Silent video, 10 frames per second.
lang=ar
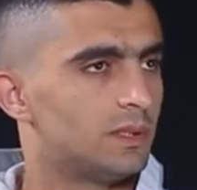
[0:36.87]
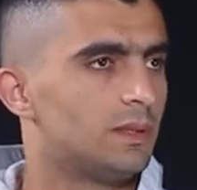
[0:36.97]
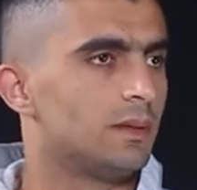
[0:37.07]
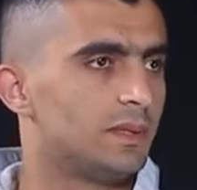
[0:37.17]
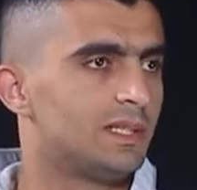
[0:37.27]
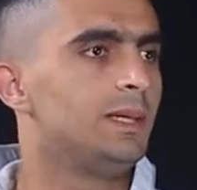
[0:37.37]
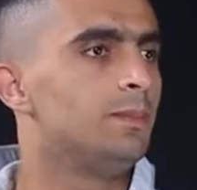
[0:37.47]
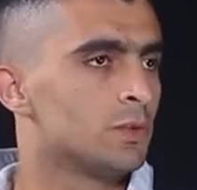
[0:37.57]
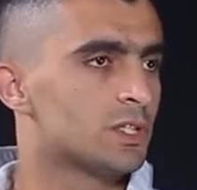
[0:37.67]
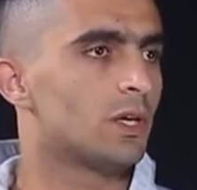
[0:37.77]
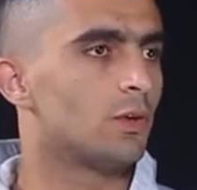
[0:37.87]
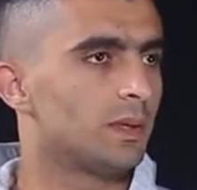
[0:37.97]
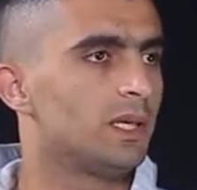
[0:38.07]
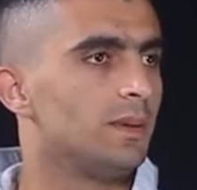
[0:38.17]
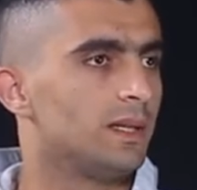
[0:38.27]
بتجيب مستوى
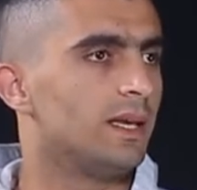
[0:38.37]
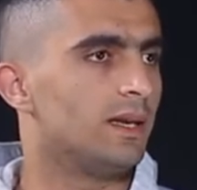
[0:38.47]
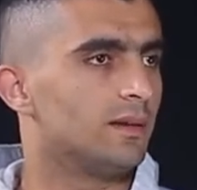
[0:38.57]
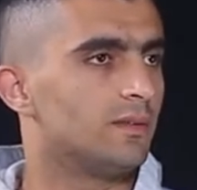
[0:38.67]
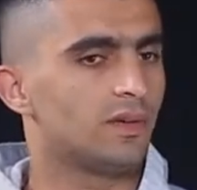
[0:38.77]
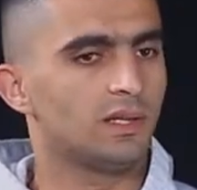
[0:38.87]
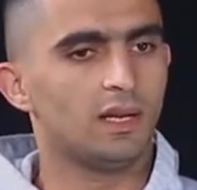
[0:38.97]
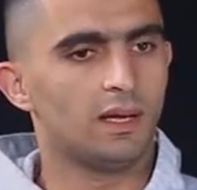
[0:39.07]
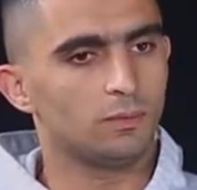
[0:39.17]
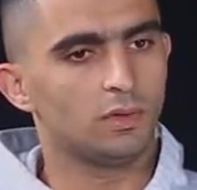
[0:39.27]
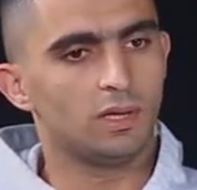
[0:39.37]
بتجيب اداء فانا الحمد